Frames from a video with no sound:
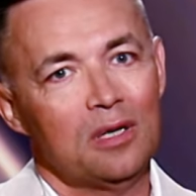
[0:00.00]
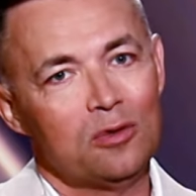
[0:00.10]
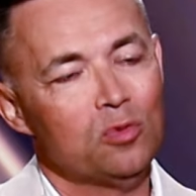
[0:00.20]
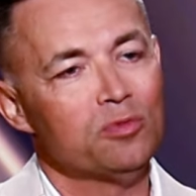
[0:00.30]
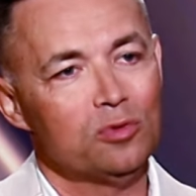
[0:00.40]

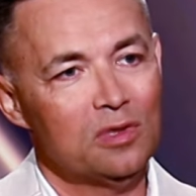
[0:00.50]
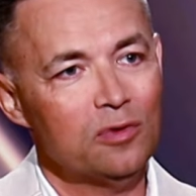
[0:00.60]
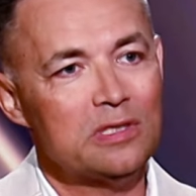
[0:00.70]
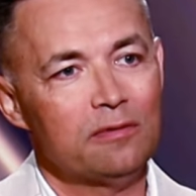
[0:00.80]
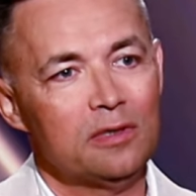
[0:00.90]
огромное
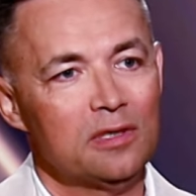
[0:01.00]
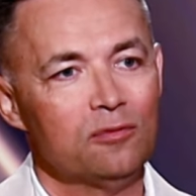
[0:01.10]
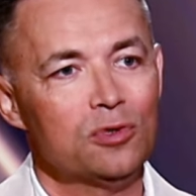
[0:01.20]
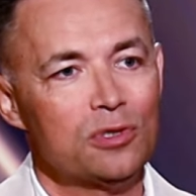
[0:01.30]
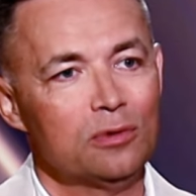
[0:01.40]
удовольствие от
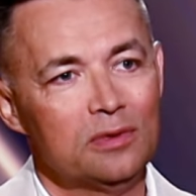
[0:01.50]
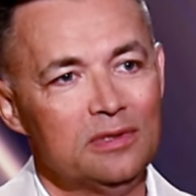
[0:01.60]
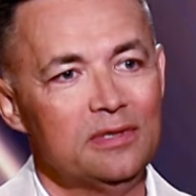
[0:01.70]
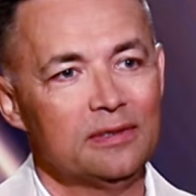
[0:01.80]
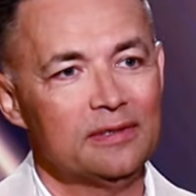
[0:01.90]
того, что ты
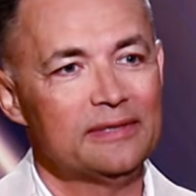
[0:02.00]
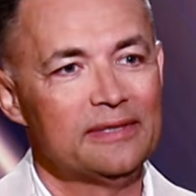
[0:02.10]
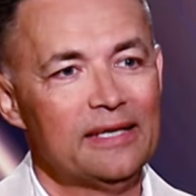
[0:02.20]
делал.